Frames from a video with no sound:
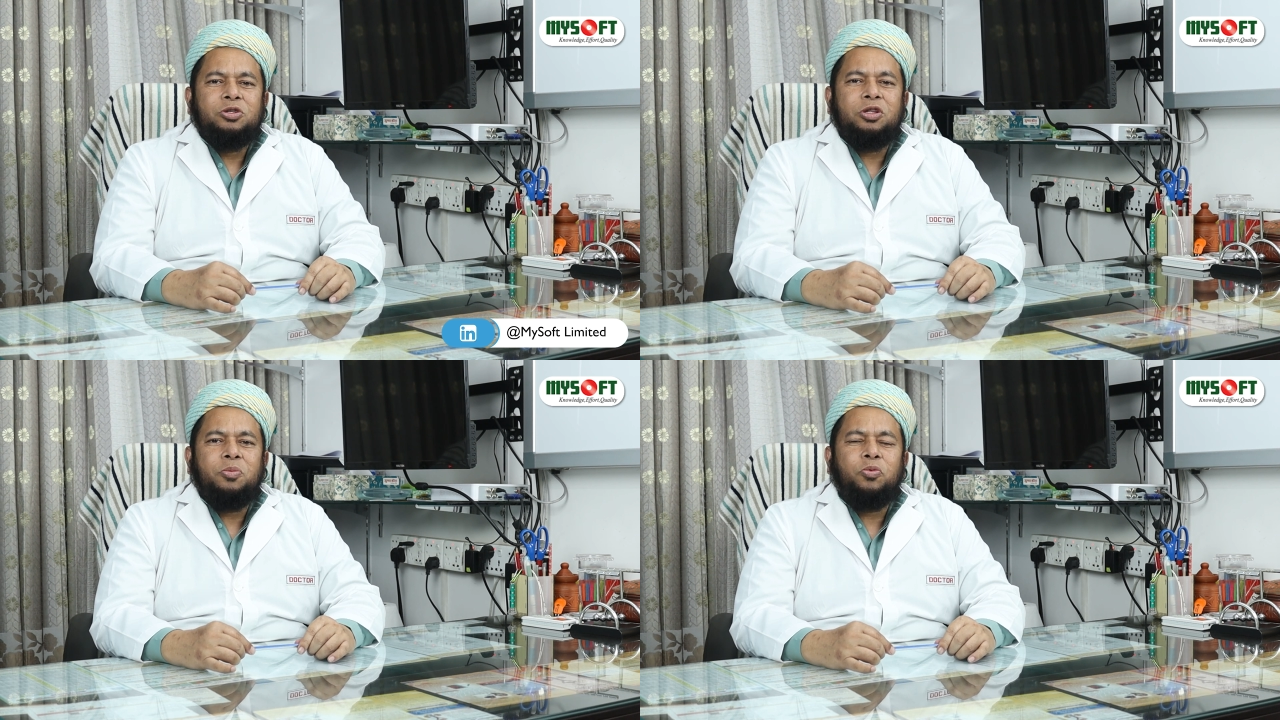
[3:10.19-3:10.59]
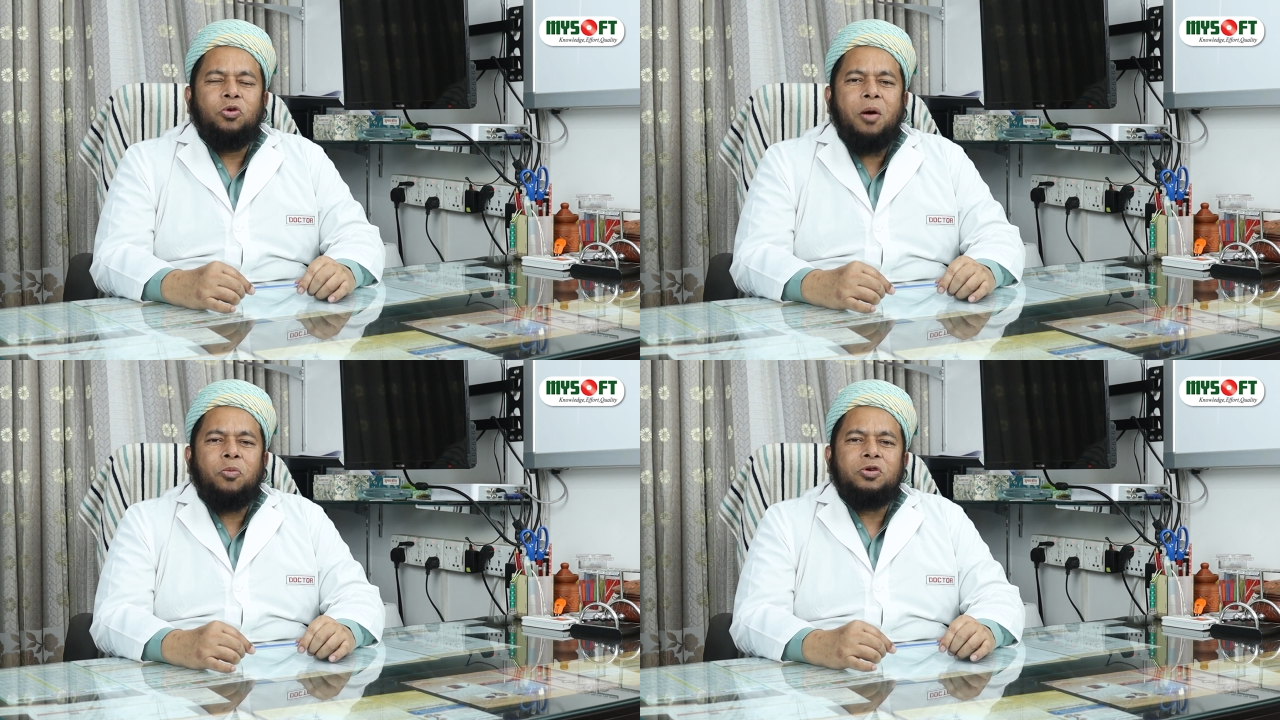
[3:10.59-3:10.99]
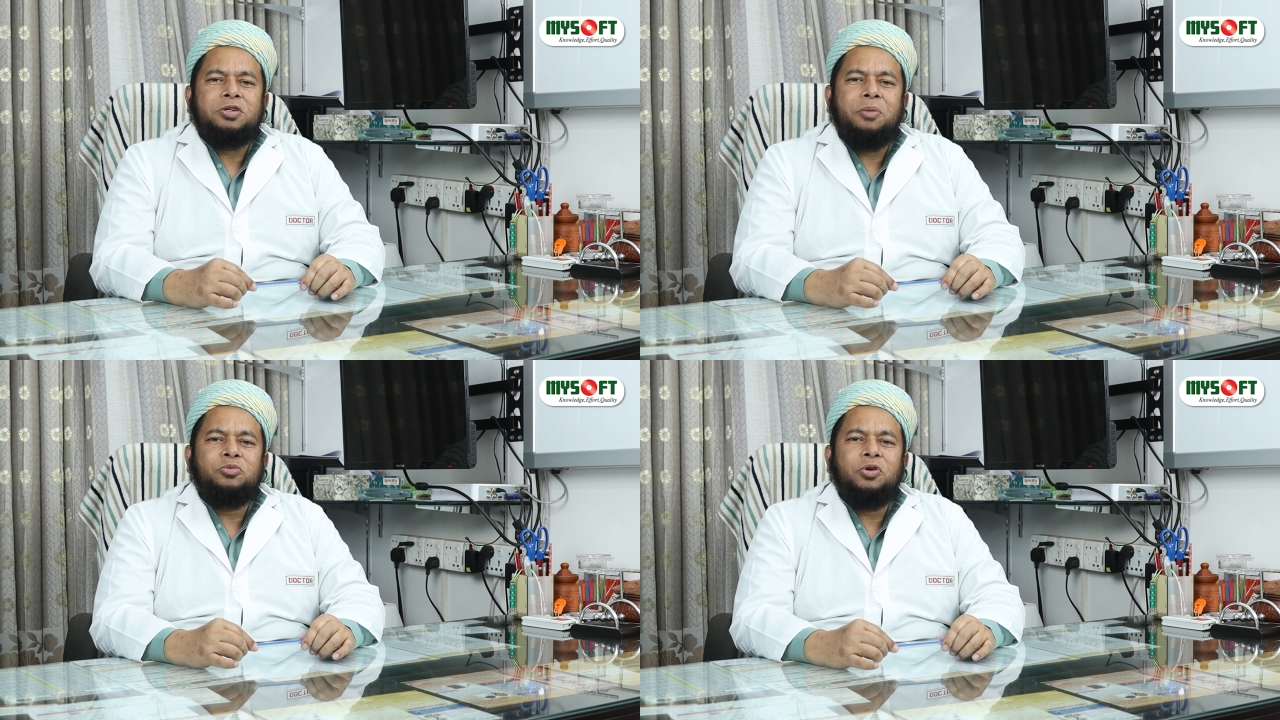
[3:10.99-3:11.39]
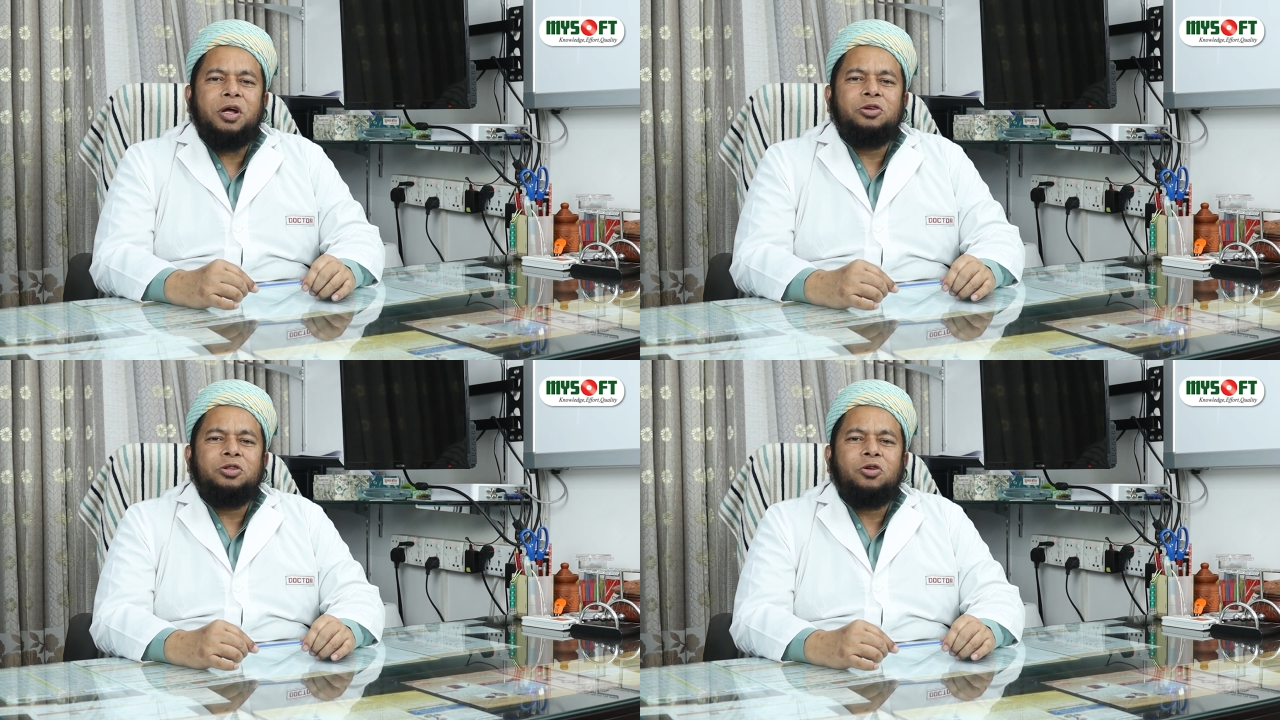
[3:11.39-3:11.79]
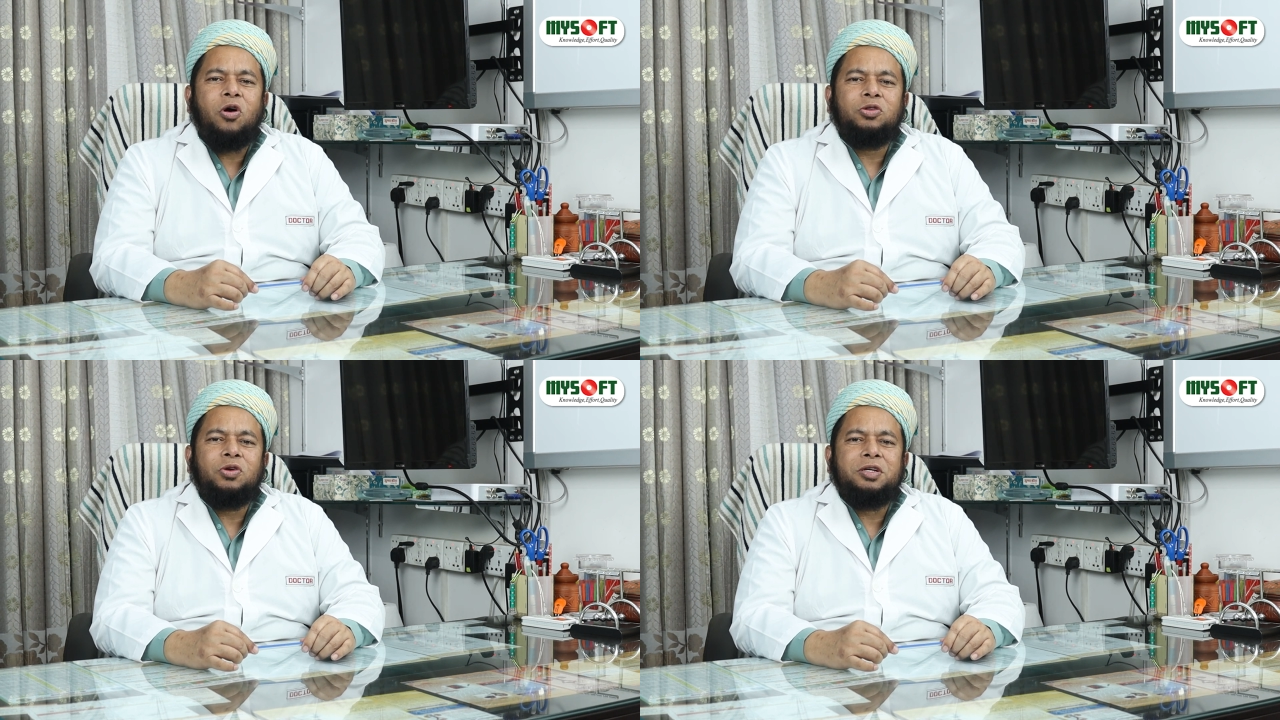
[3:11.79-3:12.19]
যদি পুরা প্রস্রাব জুড়েই যদি
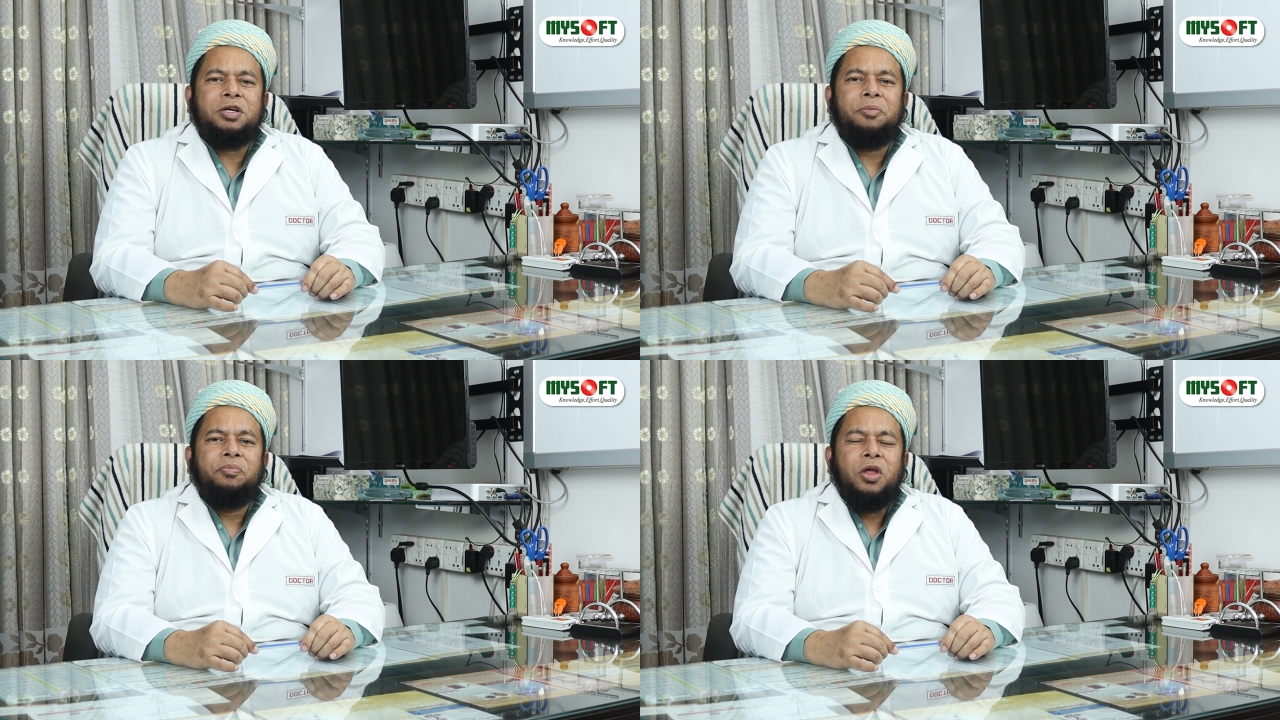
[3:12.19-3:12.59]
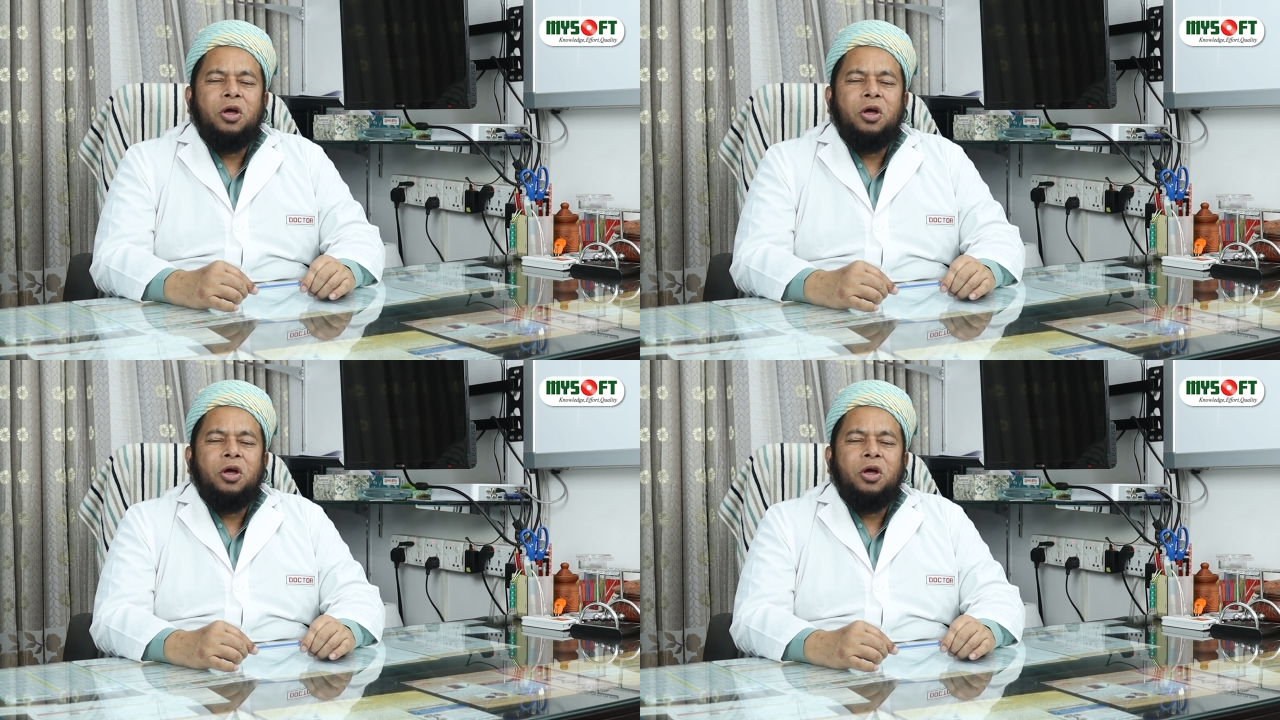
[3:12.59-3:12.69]
রক্ত আসে